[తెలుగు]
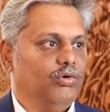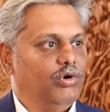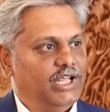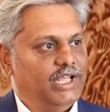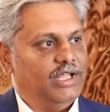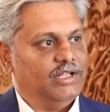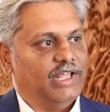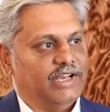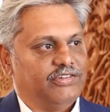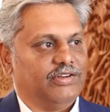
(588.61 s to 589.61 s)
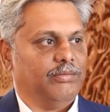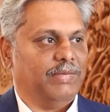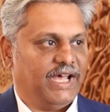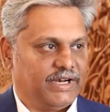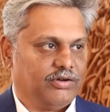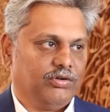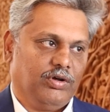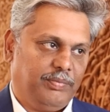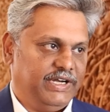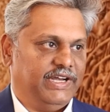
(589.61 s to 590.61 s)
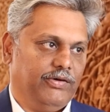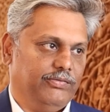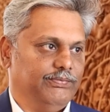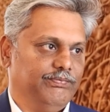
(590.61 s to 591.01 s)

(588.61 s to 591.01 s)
గుడి దర్శనం మార్గంలో పెట్టాం